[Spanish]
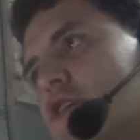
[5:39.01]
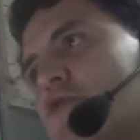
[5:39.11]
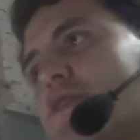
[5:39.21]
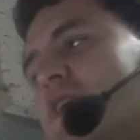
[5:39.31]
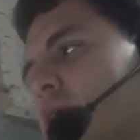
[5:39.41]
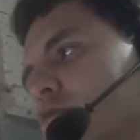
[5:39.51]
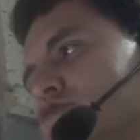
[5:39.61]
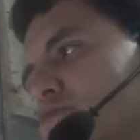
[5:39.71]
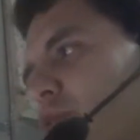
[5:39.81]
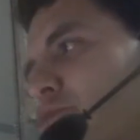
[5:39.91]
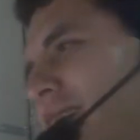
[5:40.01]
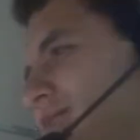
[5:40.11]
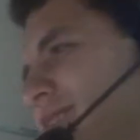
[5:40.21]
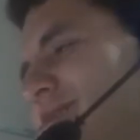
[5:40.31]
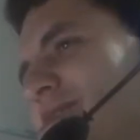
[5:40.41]
Lo dijimos, tuvo alguna
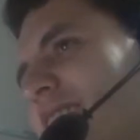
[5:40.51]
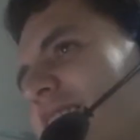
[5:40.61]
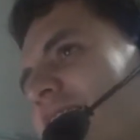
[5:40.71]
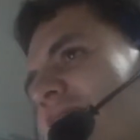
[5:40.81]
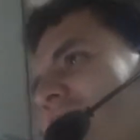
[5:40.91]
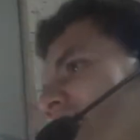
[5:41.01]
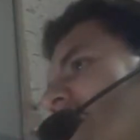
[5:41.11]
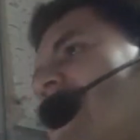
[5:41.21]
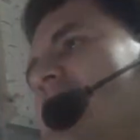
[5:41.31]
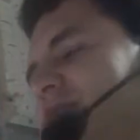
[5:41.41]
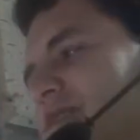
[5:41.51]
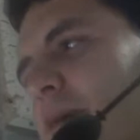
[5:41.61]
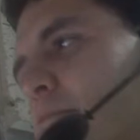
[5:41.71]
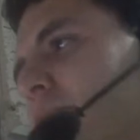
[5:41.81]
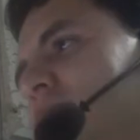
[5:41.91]
chance clara e y
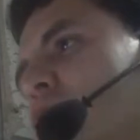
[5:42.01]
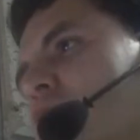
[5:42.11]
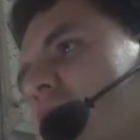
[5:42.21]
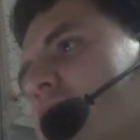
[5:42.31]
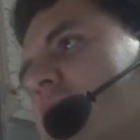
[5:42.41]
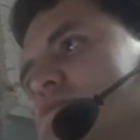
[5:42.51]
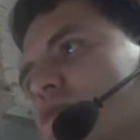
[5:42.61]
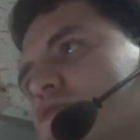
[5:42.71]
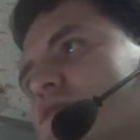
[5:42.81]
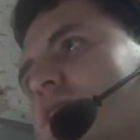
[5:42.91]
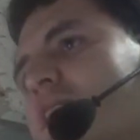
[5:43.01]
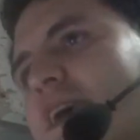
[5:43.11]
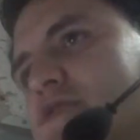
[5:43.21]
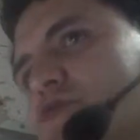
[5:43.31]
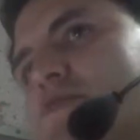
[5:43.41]
siempre hacía una de más cuando tenía
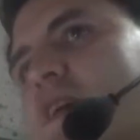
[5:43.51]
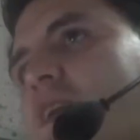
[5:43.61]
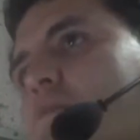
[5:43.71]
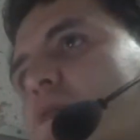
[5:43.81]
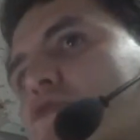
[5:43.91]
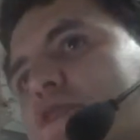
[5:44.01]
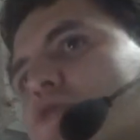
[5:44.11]
que soltar la pelota,